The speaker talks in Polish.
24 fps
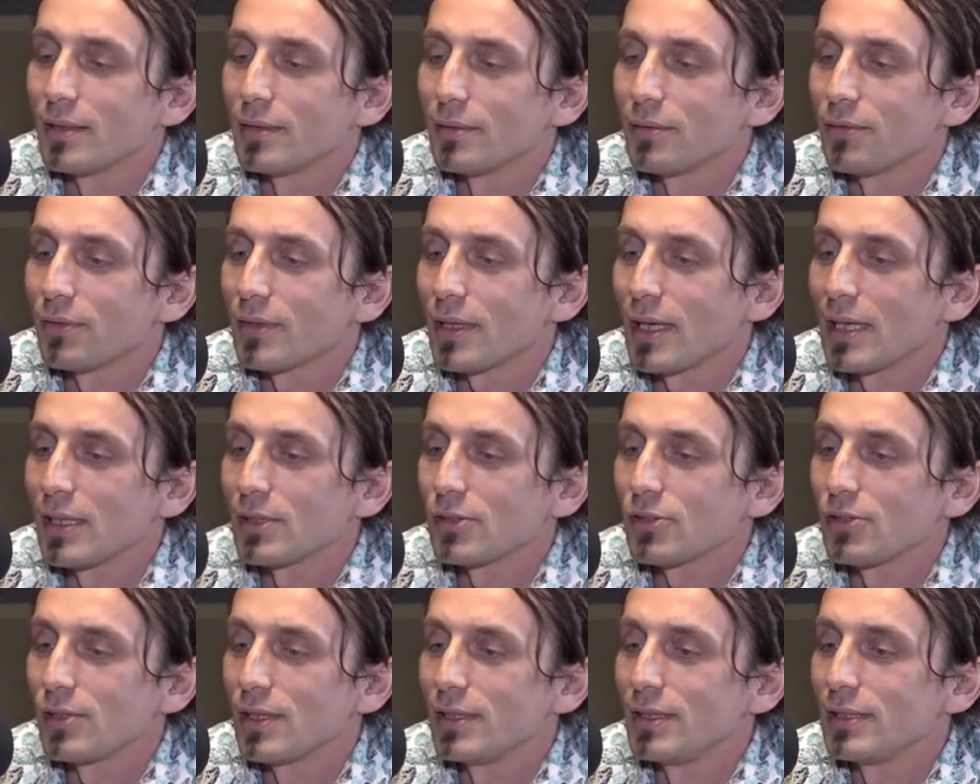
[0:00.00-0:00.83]
W
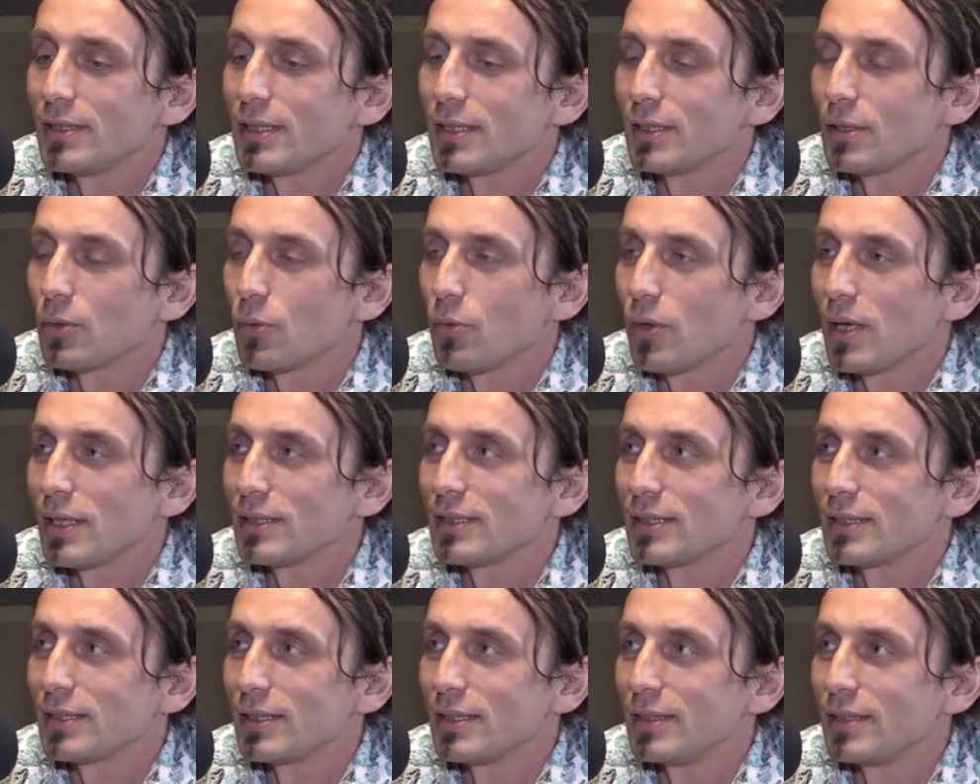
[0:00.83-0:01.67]
każdej
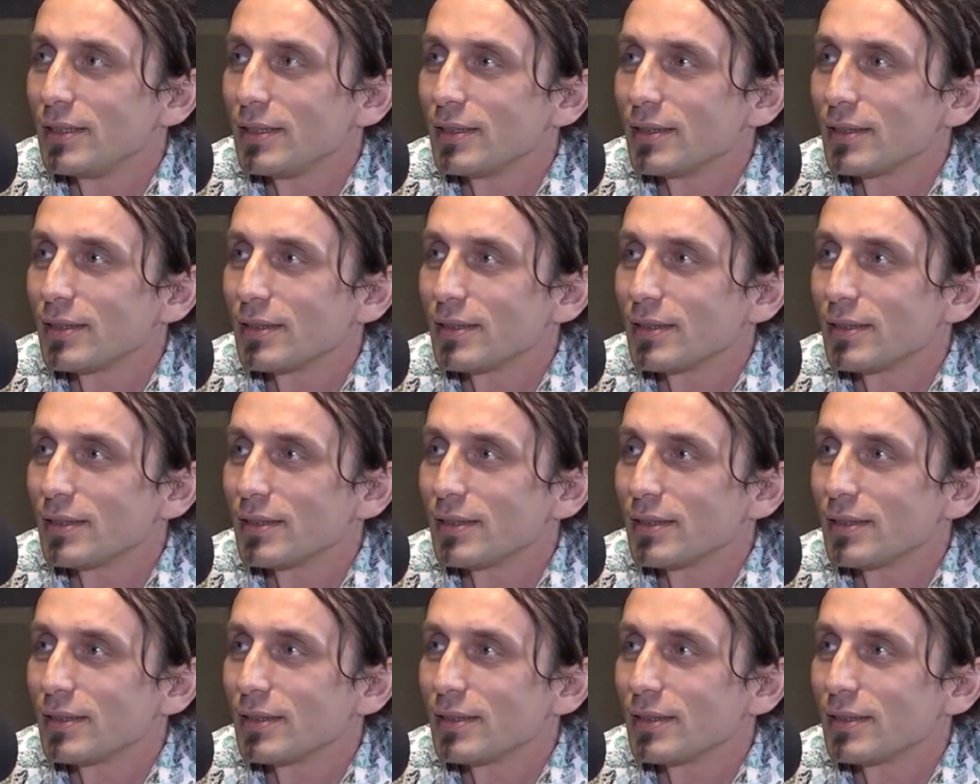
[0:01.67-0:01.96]
sytuacji